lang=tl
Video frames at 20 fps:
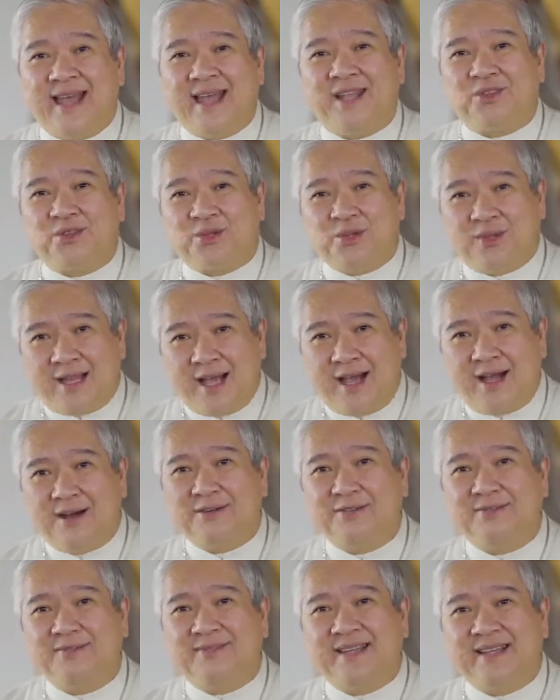and to
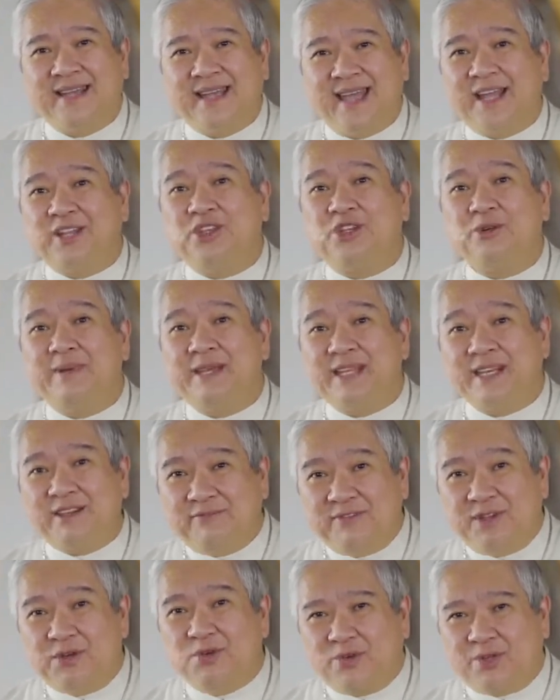love and to be
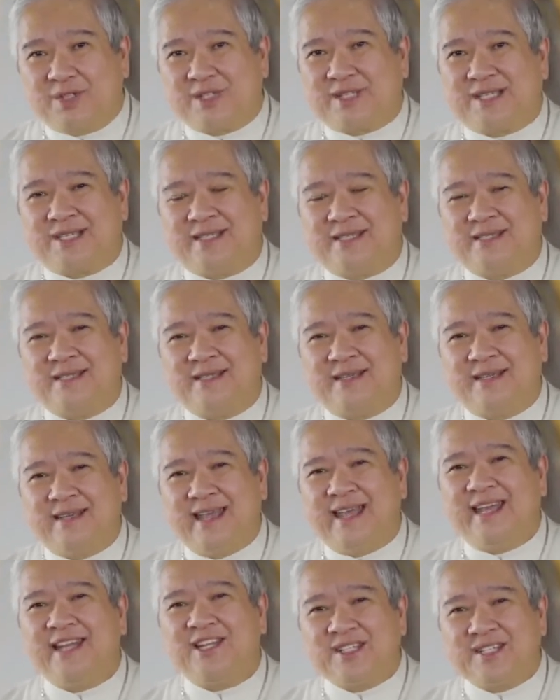refused
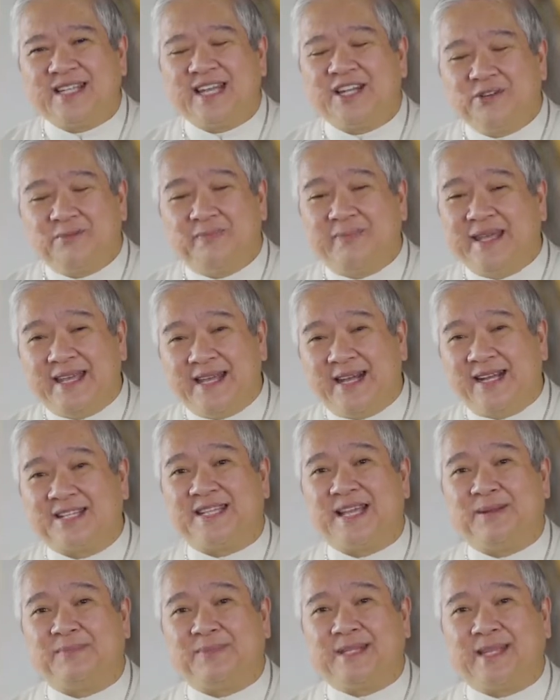instead of being
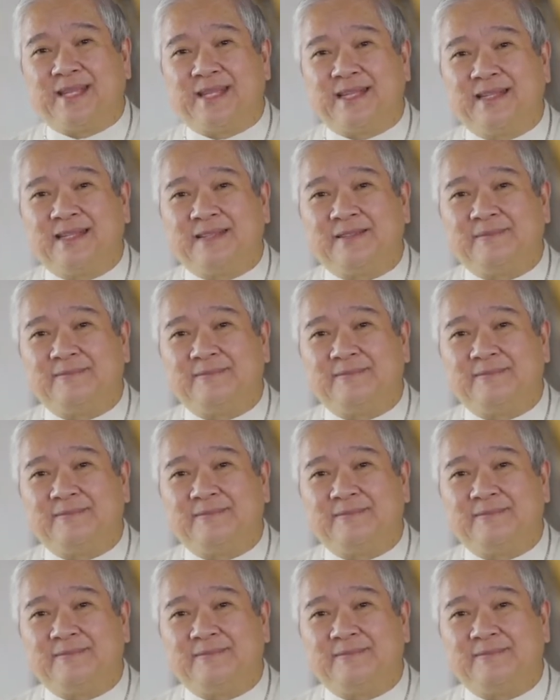accepted.